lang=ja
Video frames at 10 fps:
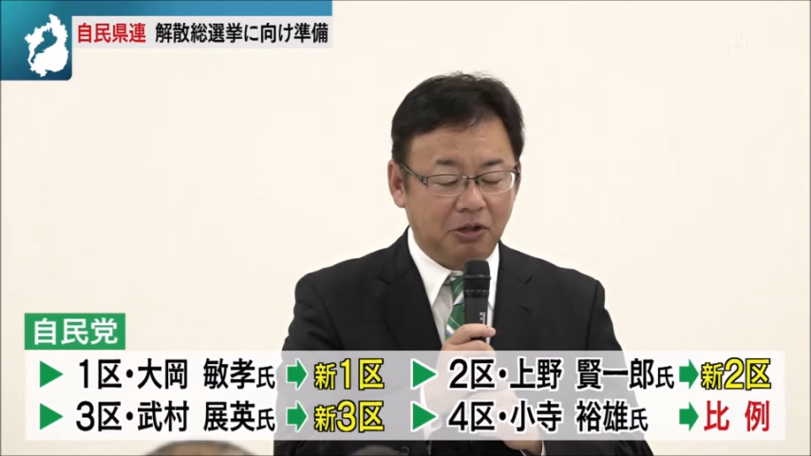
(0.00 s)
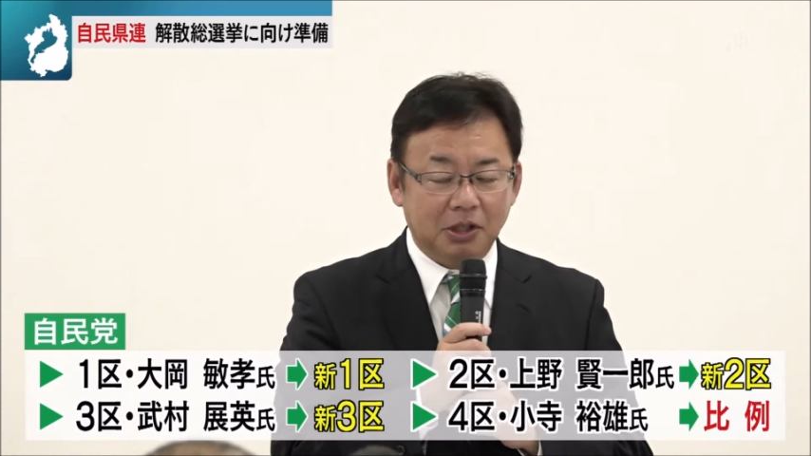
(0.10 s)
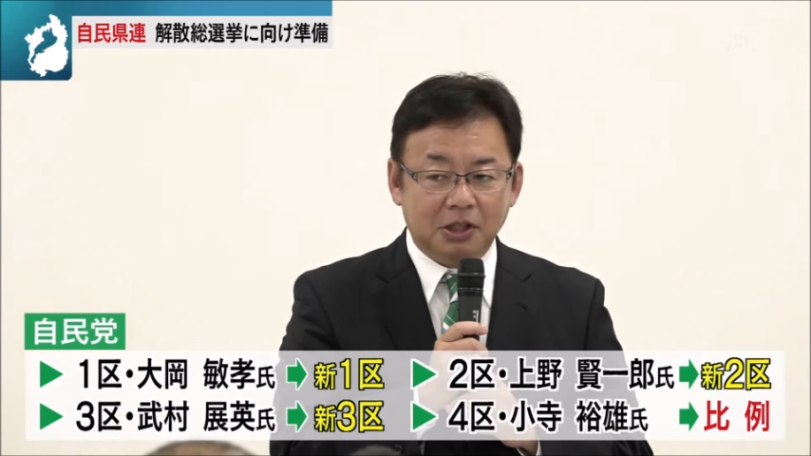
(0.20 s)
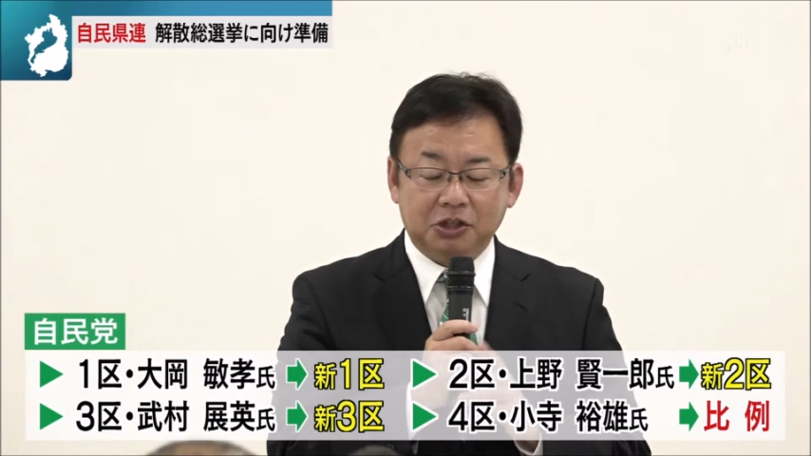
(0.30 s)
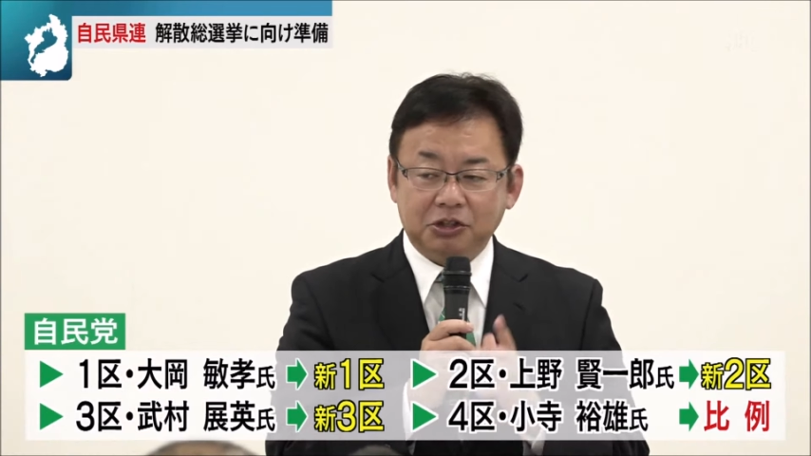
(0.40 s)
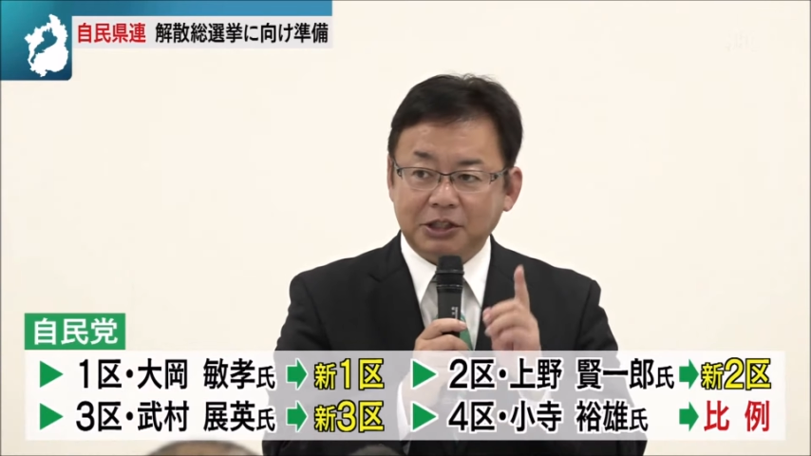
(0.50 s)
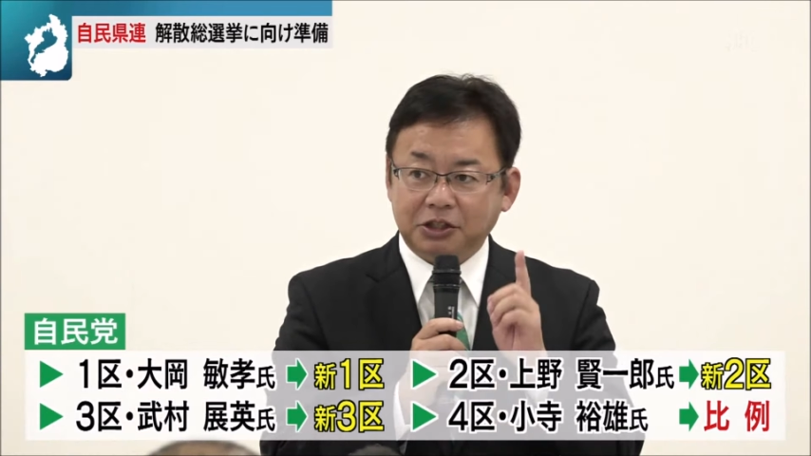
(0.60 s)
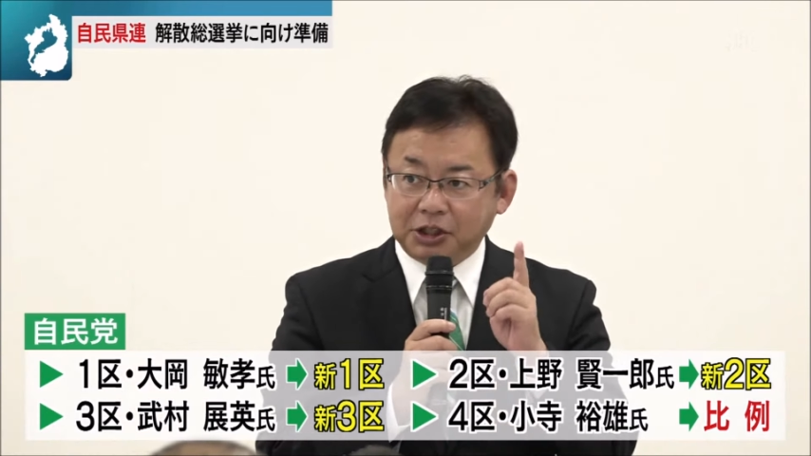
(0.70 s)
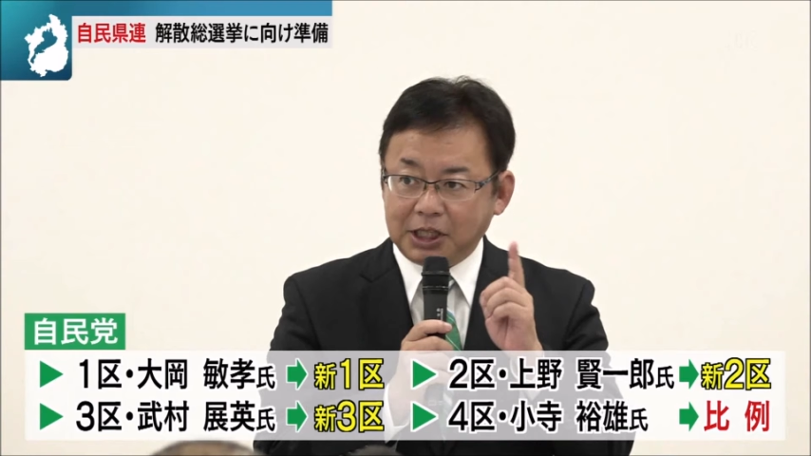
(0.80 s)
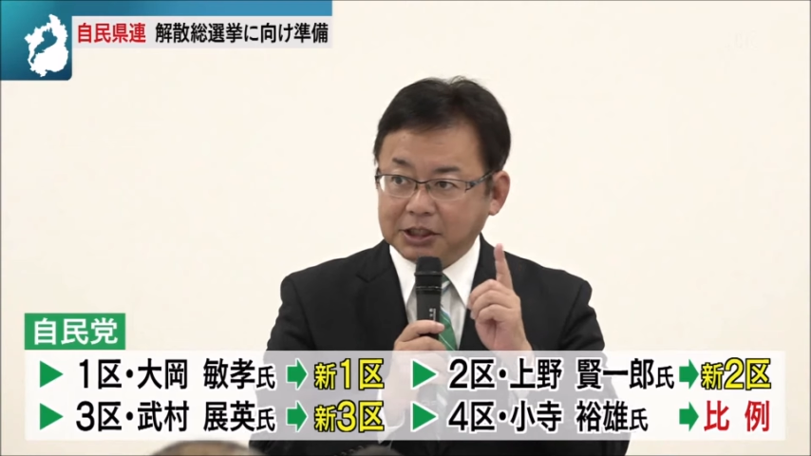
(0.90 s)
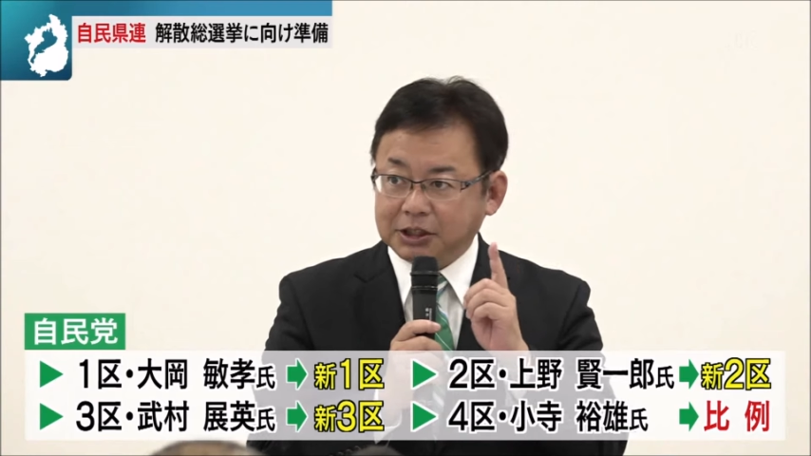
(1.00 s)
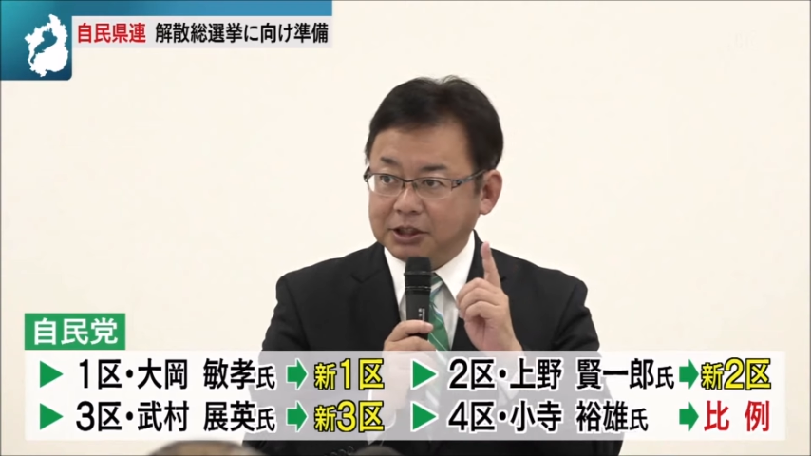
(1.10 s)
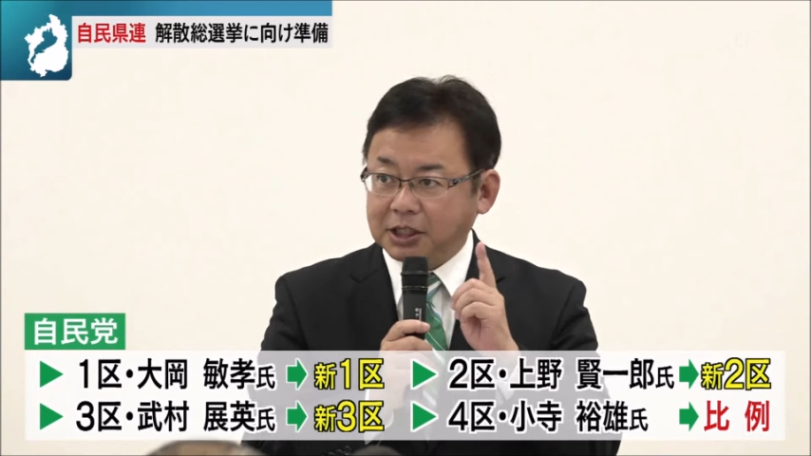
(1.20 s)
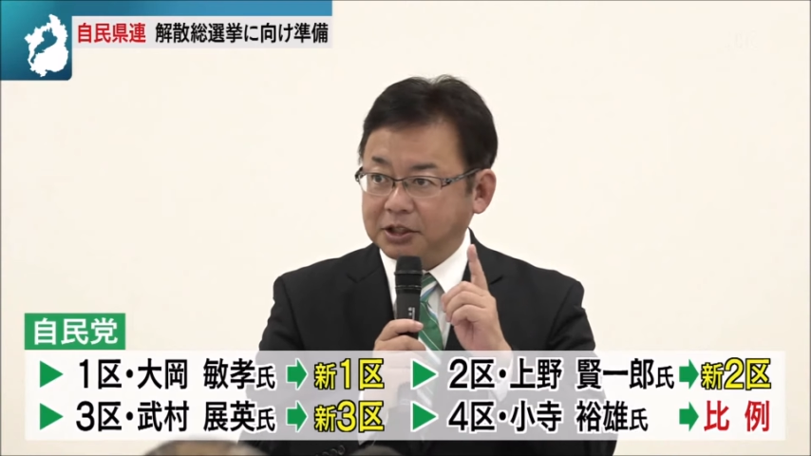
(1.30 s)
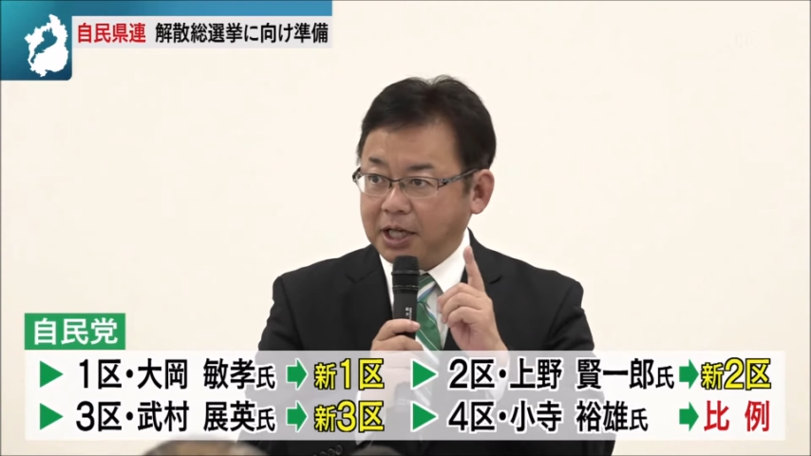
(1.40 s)
2区に現
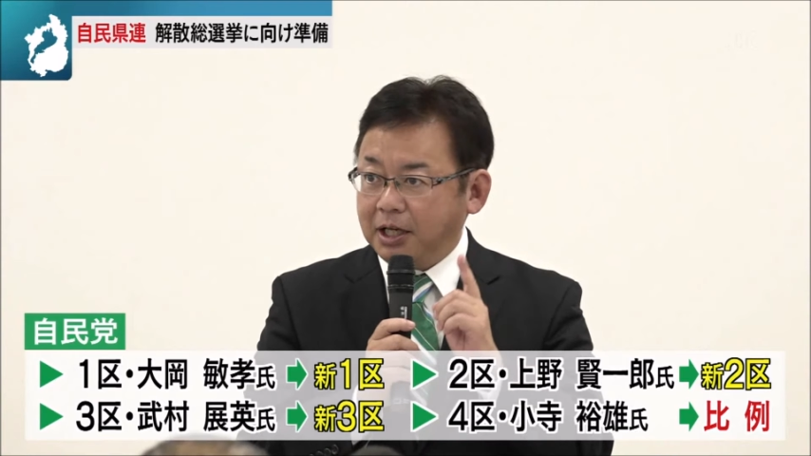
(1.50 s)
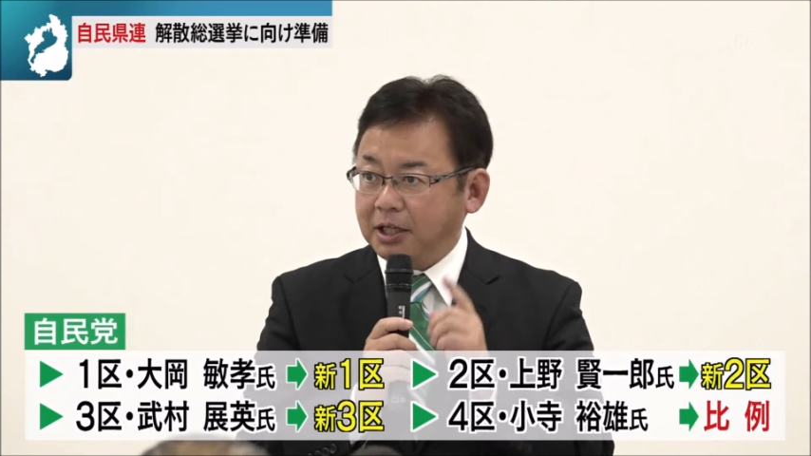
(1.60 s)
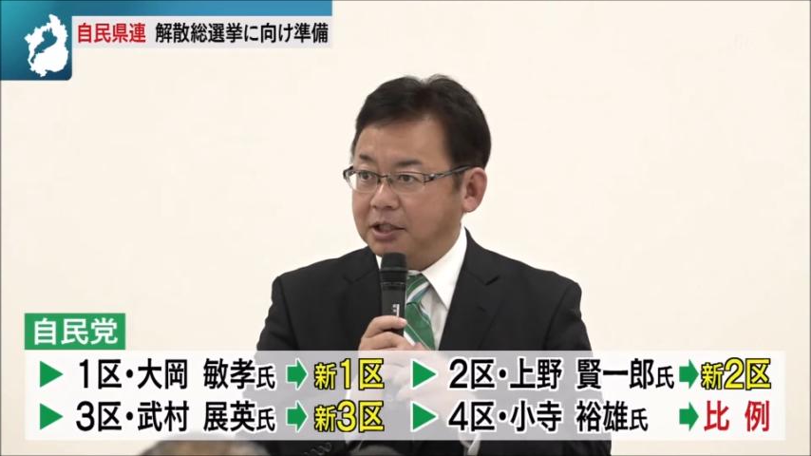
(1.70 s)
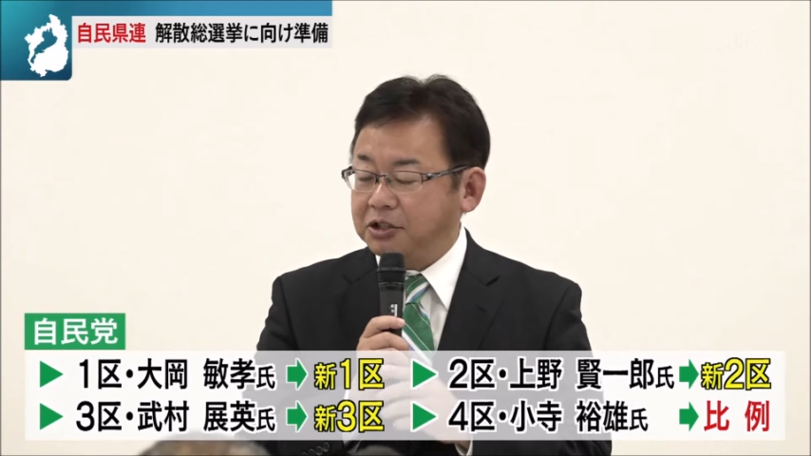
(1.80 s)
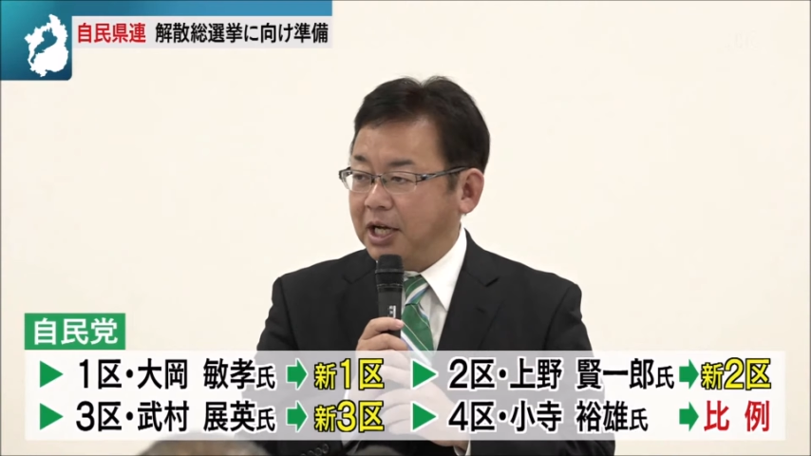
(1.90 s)
在2区の